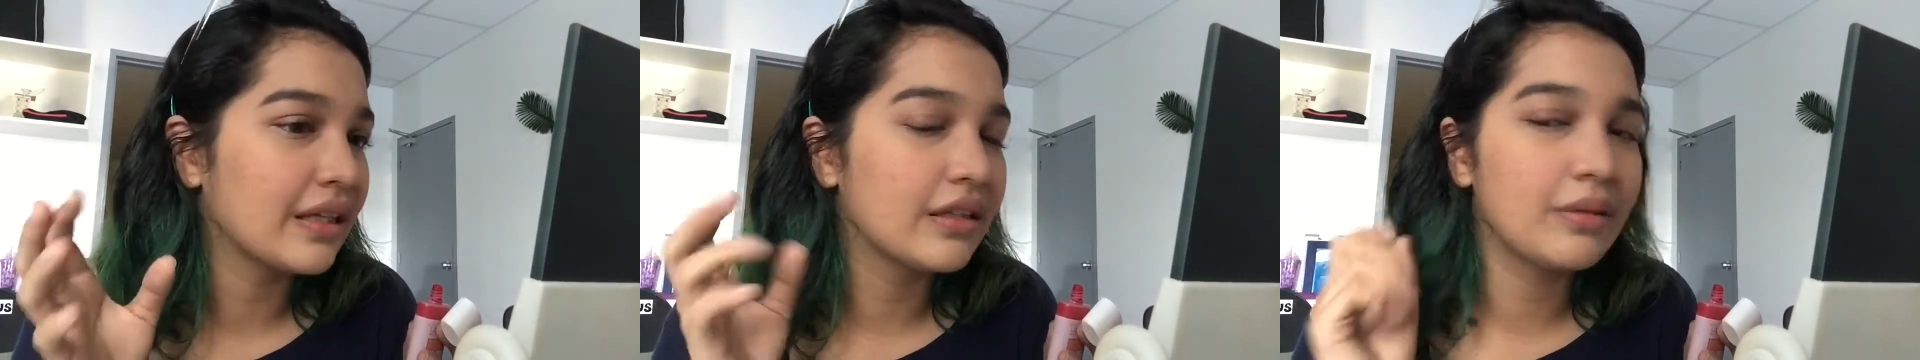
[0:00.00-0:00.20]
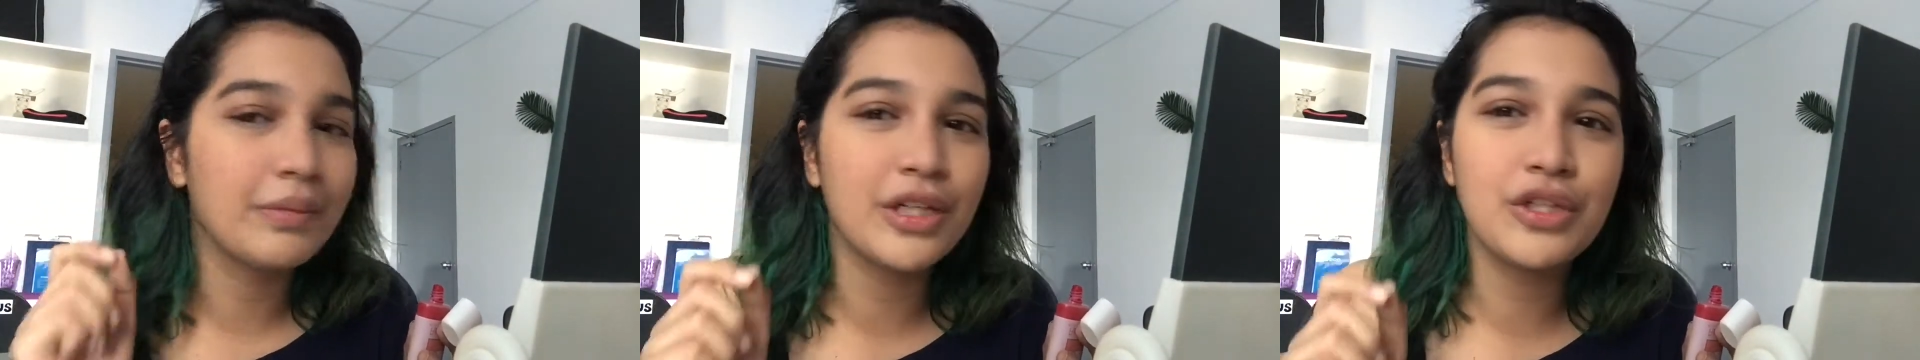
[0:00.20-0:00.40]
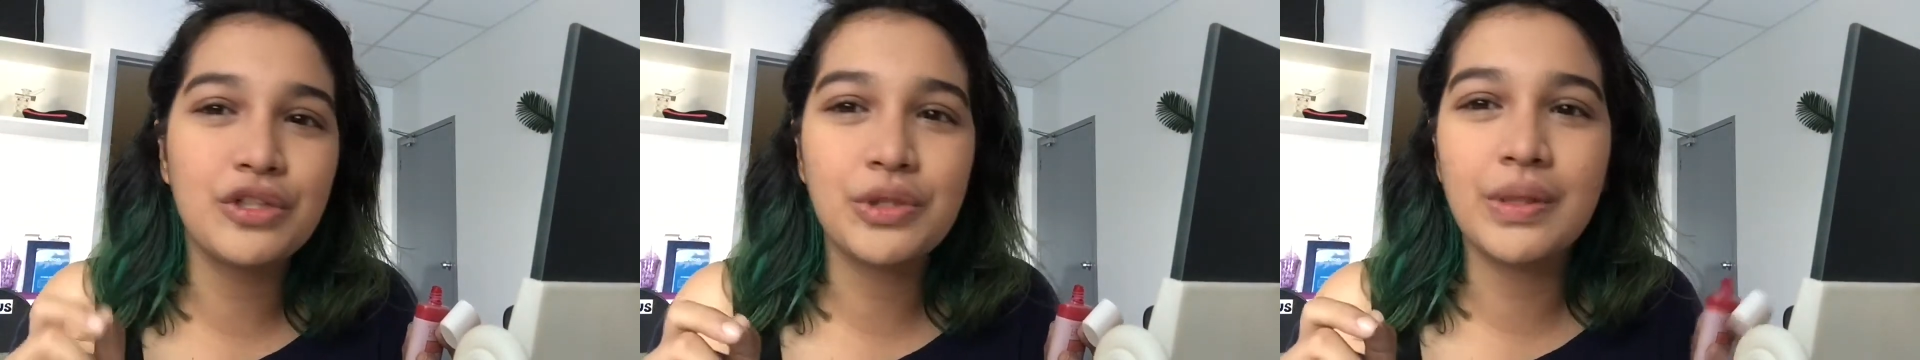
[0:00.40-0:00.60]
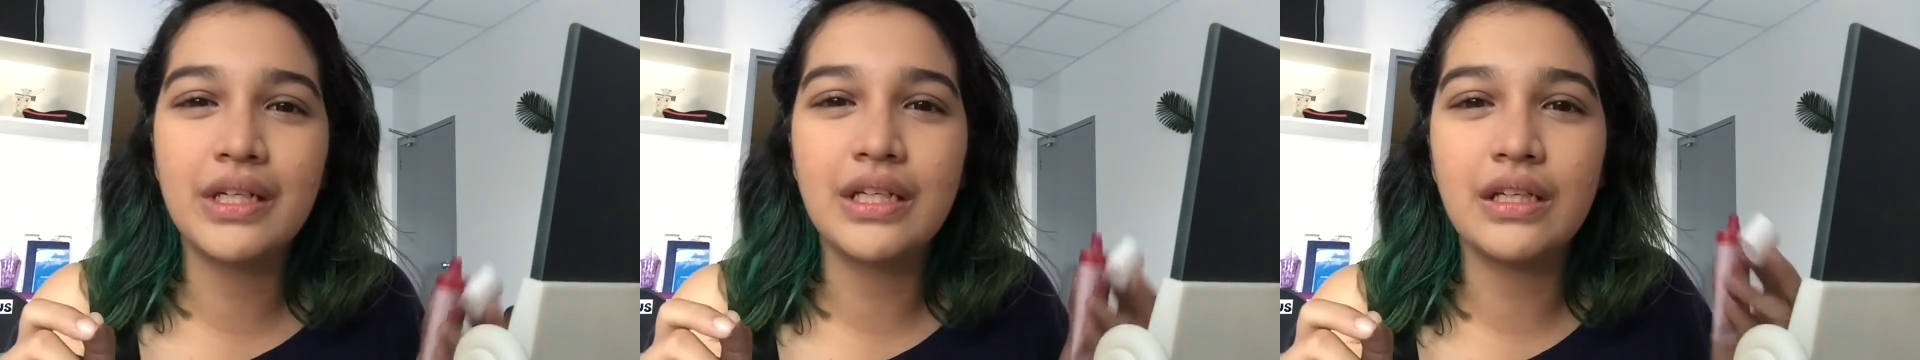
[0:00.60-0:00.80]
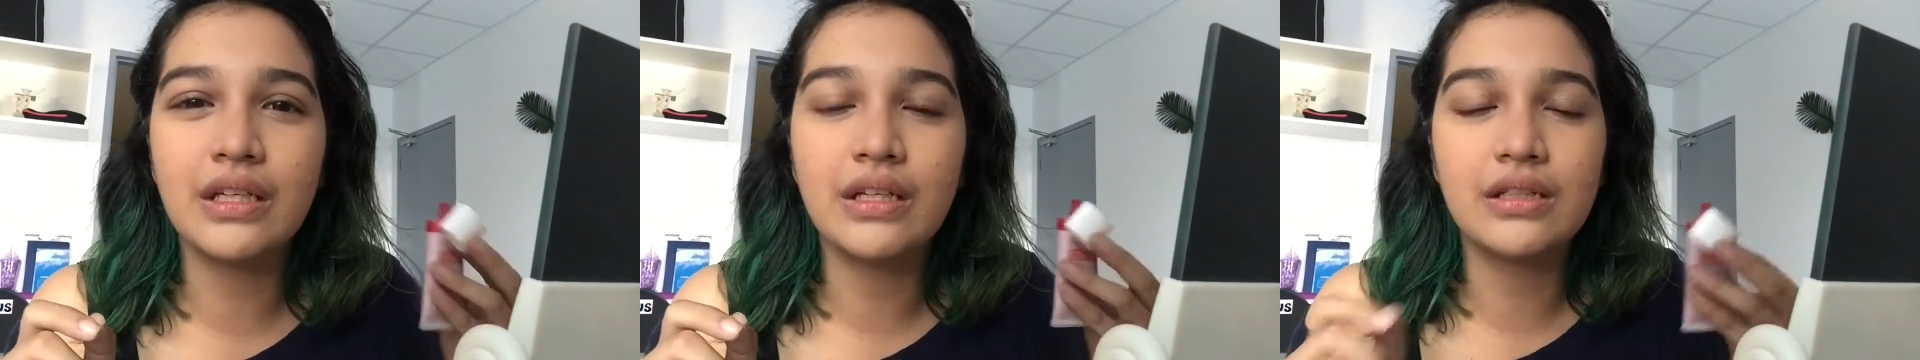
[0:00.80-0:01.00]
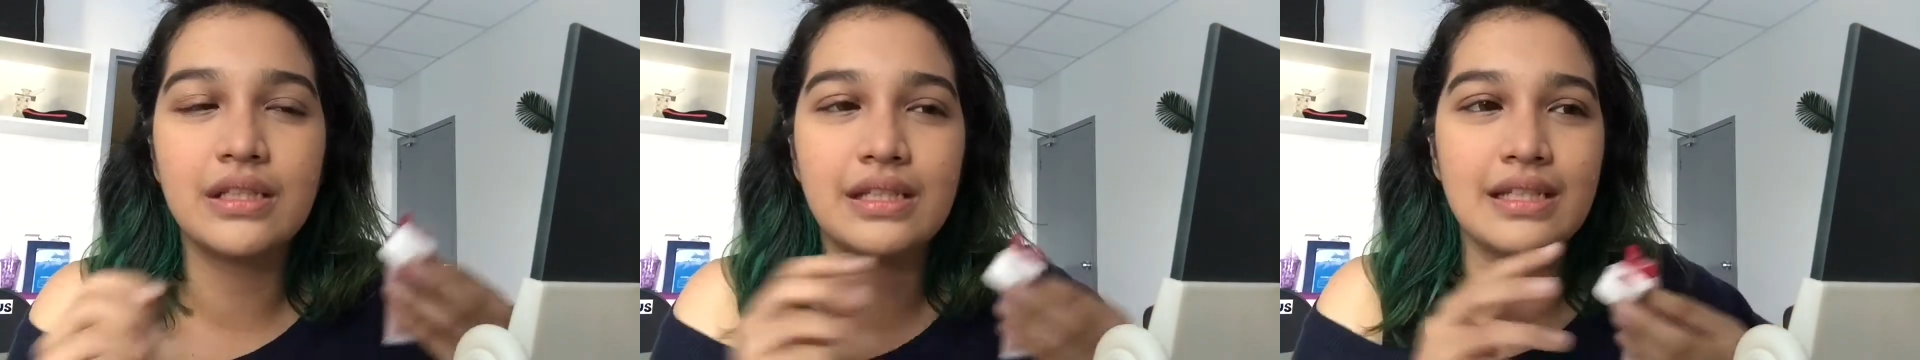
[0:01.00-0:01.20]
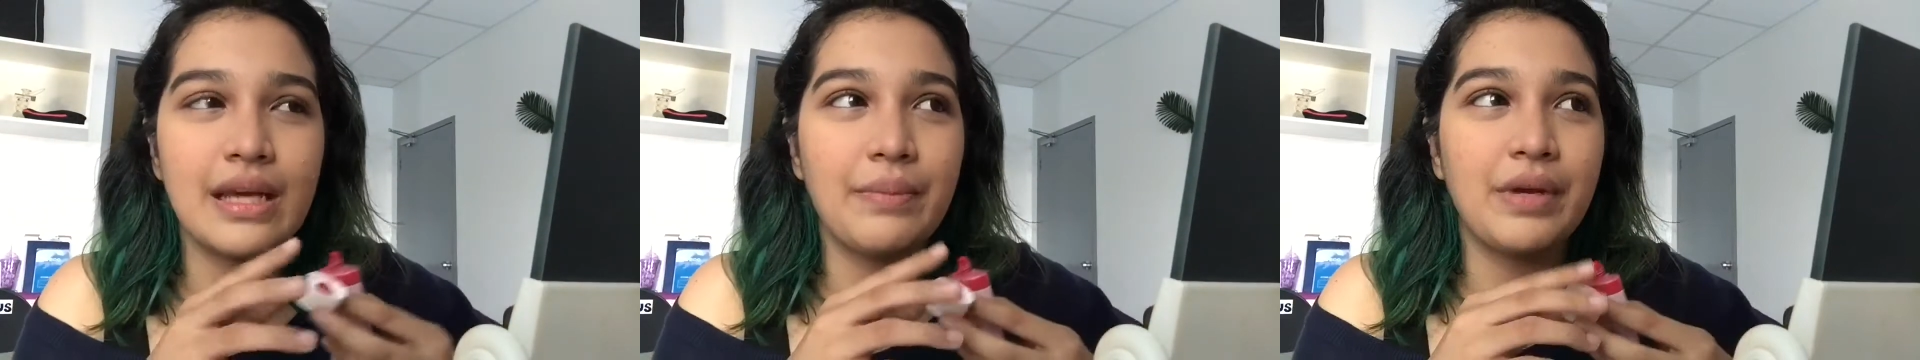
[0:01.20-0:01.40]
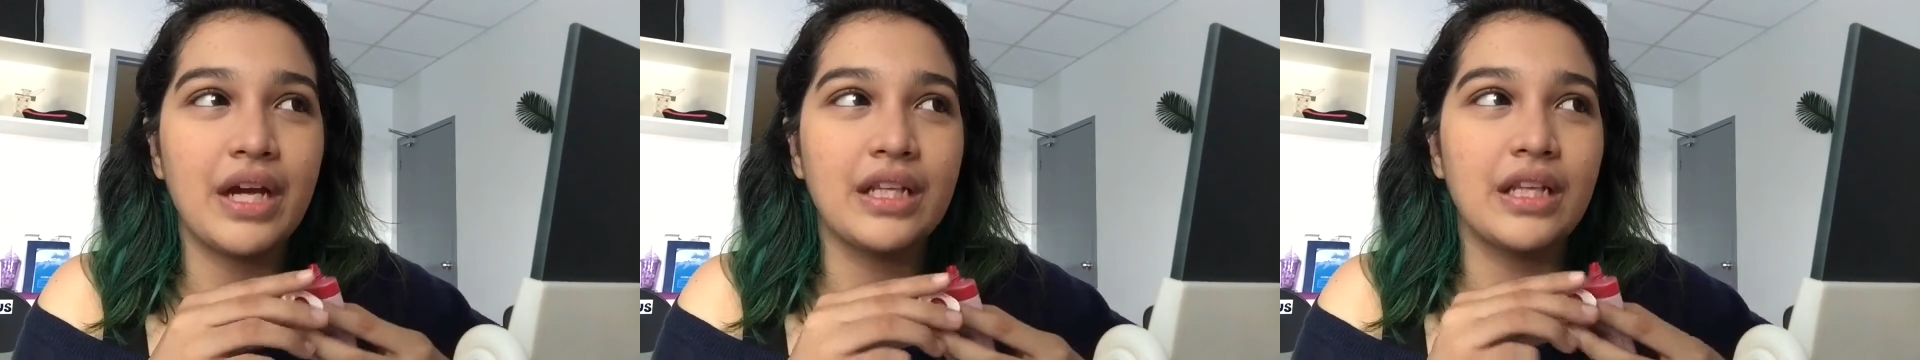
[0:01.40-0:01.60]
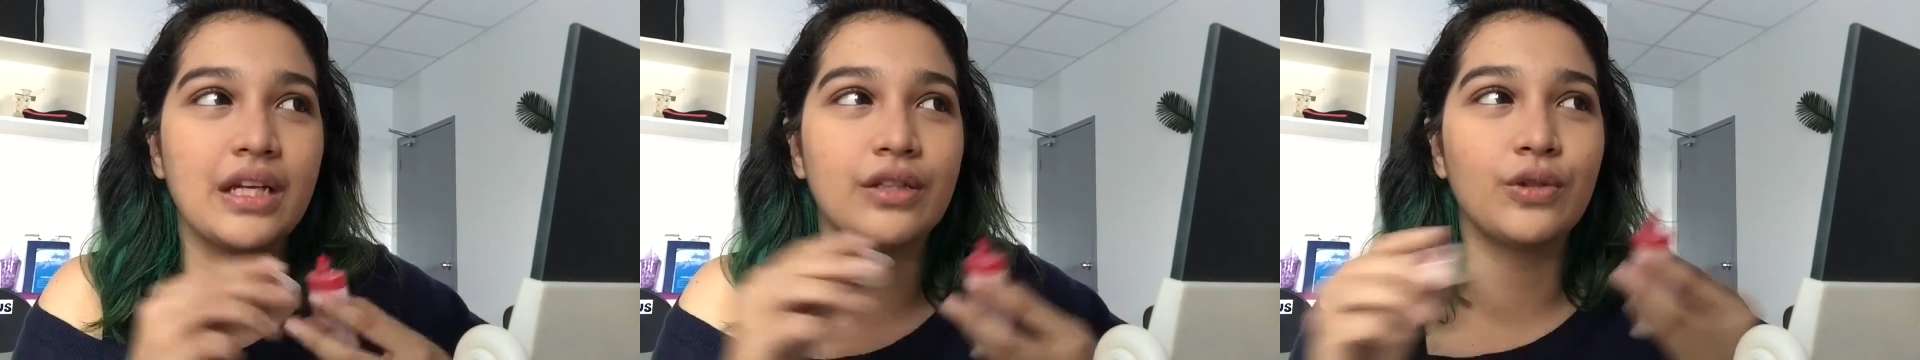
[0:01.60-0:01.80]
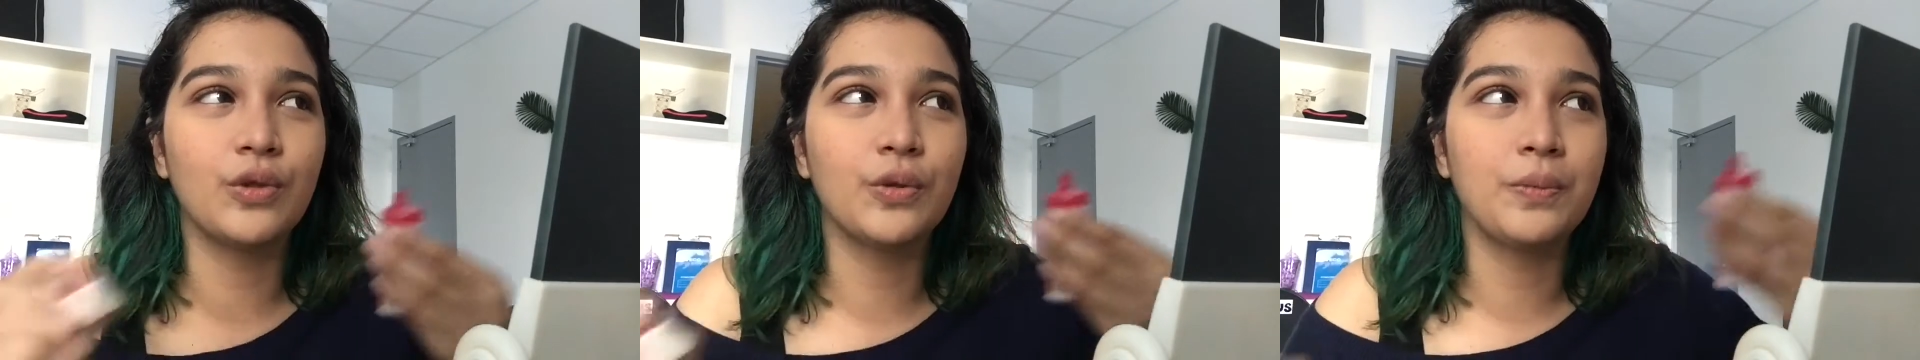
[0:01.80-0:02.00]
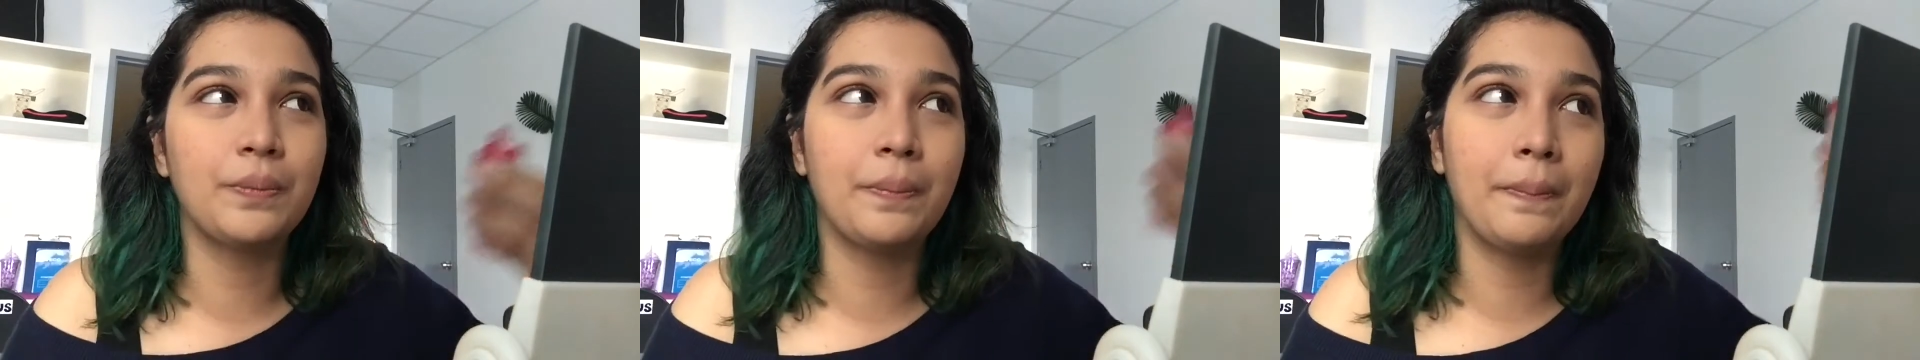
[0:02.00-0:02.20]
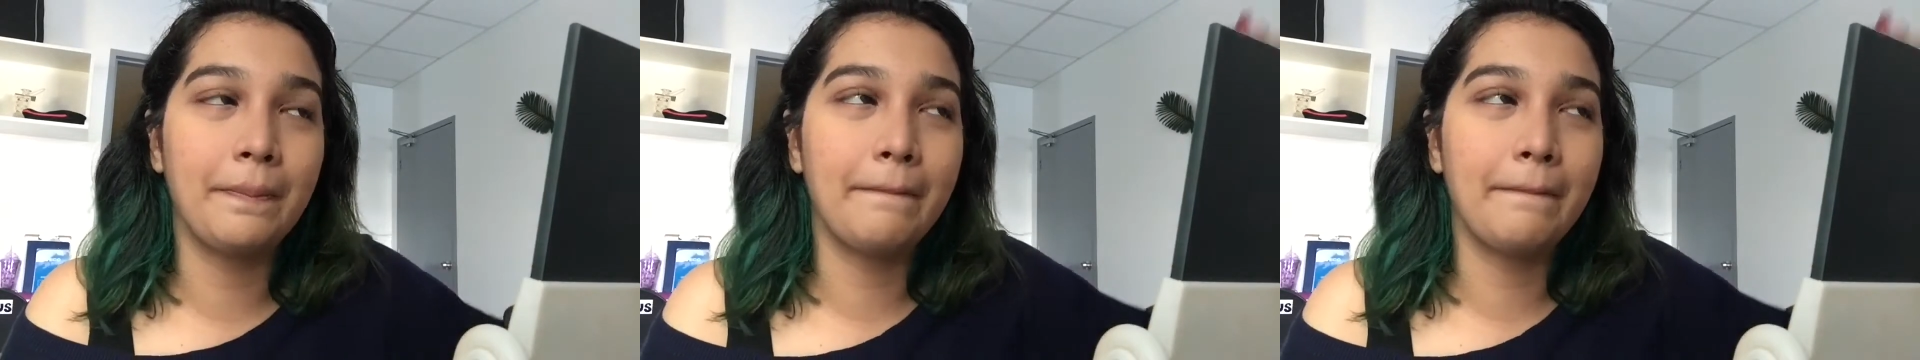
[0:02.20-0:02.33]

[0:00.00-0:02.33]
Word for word: And di ba usually, sinasabi nga nila, don't